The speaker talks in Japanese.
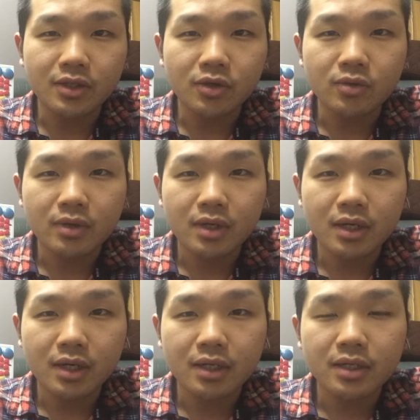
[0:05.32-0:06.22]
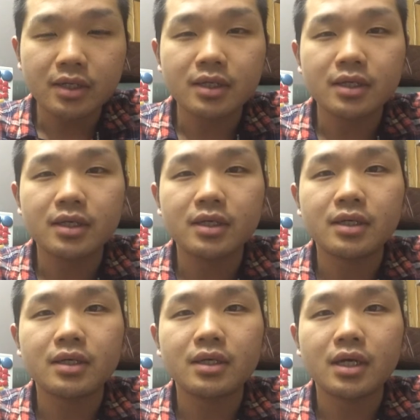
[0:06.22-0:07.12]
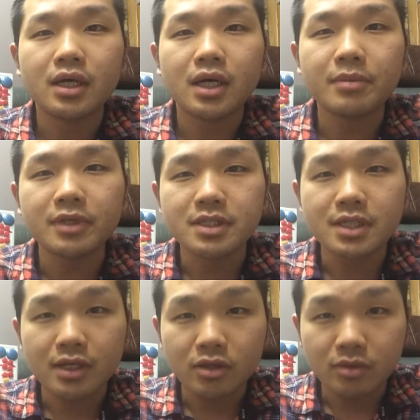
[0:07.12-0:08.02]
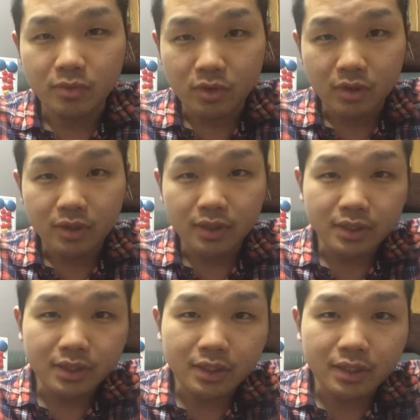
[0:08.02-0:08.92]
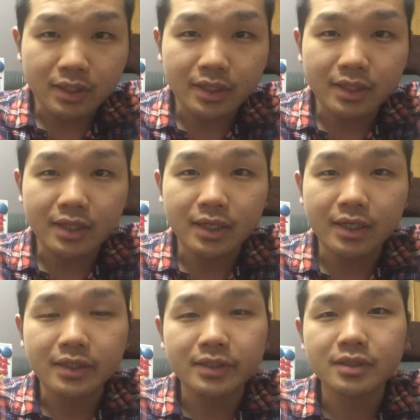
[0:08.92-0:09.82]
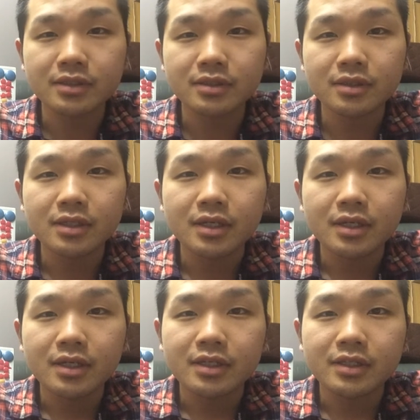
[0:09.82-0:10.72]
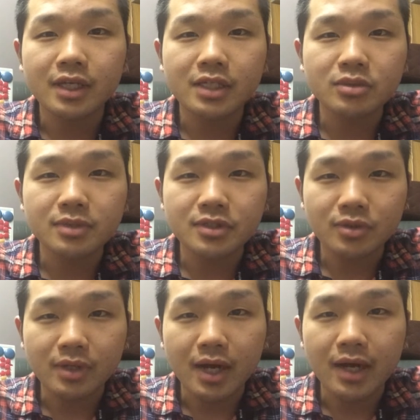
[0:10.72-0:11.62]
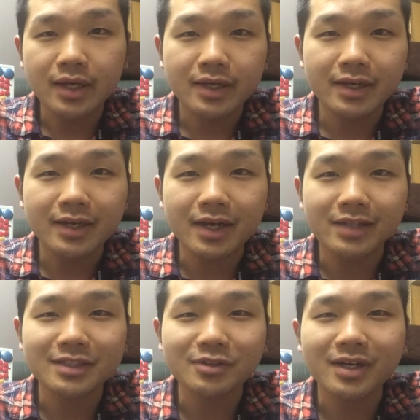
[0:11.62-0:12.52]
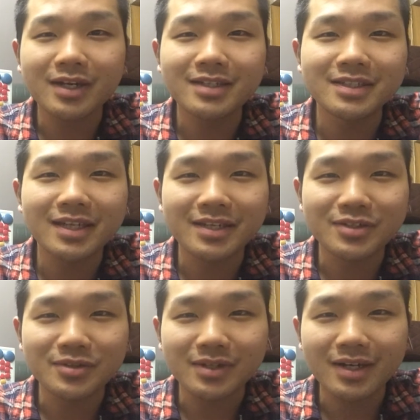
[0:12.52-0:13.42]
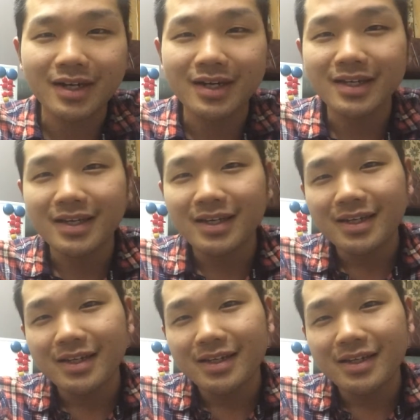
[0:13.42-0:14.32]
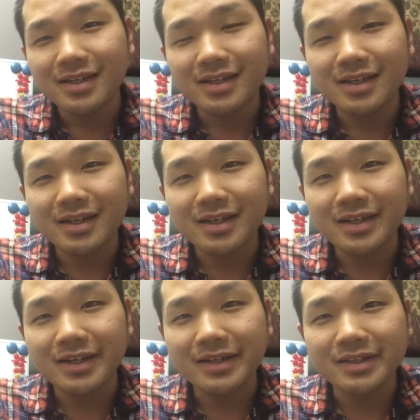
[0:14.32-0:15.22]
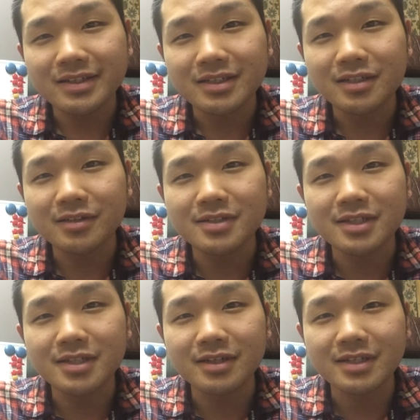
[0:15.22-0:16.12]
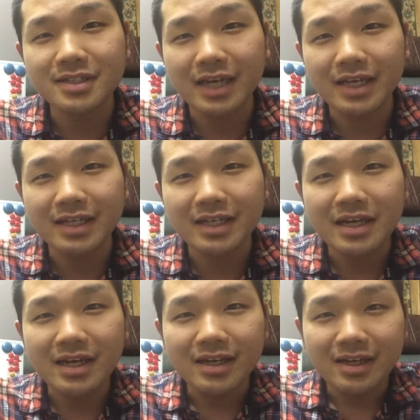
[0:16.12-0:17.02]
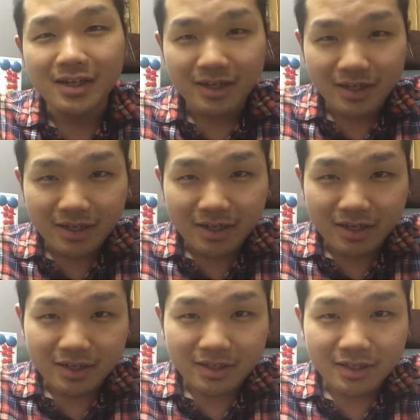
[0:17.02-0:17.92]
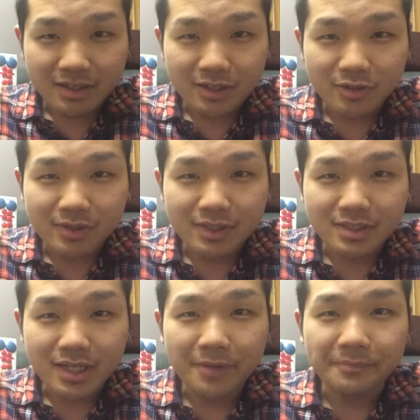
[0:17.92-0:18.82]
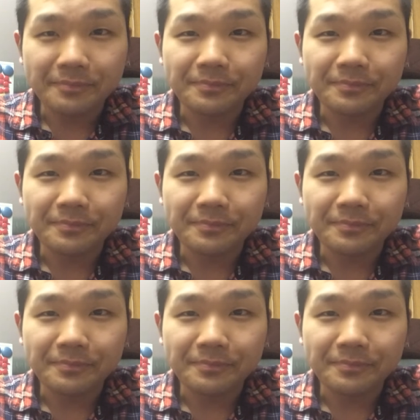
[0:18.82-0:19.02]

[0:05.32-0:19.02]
日は、えー、雨でしたけども、え大丈夫でしょうか、え風邪とかひいてないでしょうか、え気をつけてください。え今日はですね、